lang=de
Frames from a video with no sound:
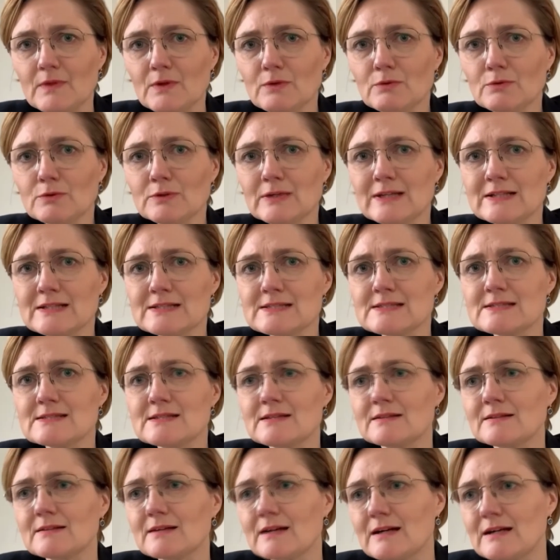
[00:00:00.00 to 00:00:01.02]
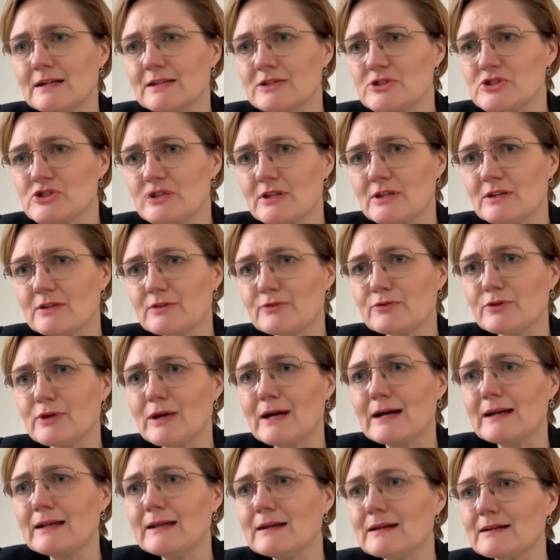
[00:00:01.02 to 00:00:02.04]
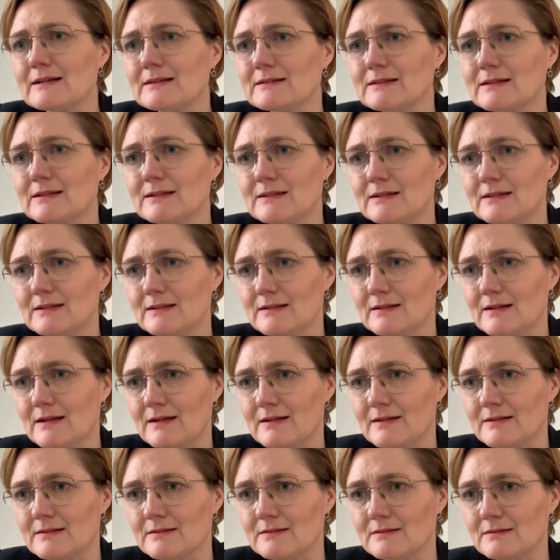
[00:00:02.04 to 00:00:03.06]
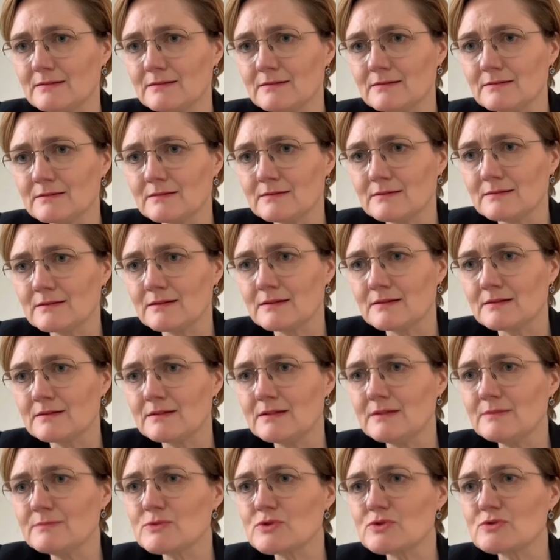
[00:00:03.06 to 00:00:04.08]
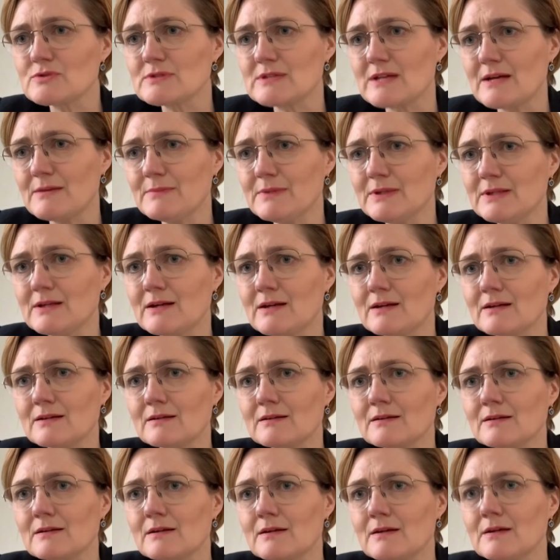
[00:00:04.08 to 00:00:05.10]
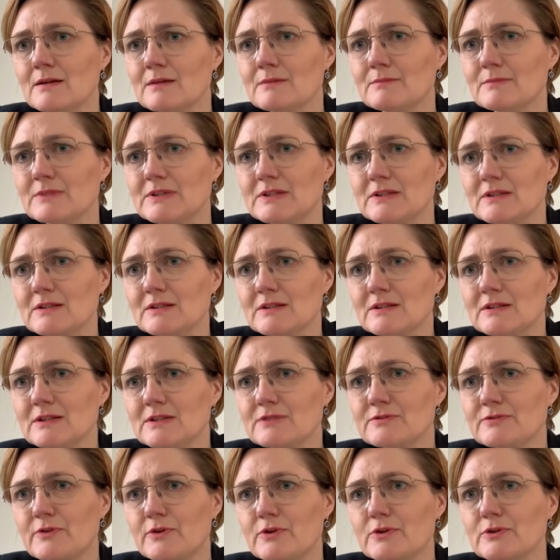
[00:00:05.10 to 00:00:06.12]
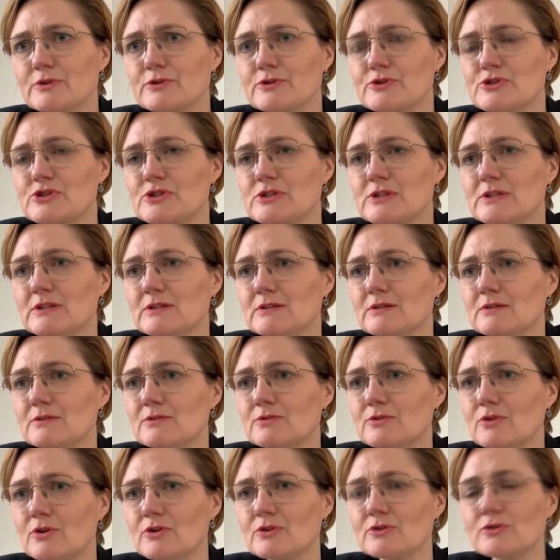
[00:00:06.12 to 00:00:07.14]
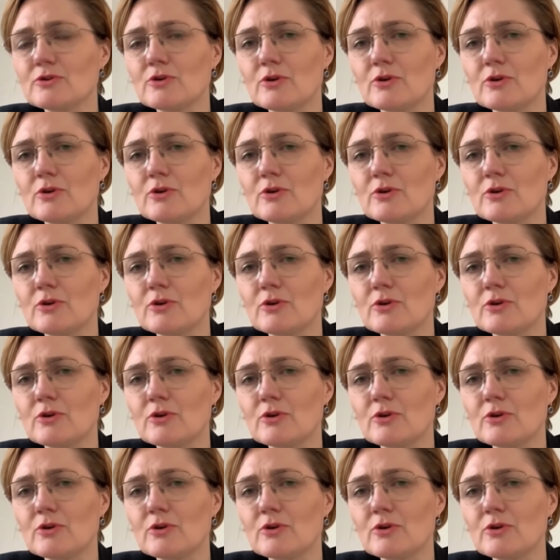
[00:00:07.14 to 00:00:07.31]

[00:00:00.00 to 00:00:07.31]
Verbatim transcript: und als Zentralstelle für alle Angelegenheiten, die im Zusammenhang mit den Kriegsfolgen stehen, dort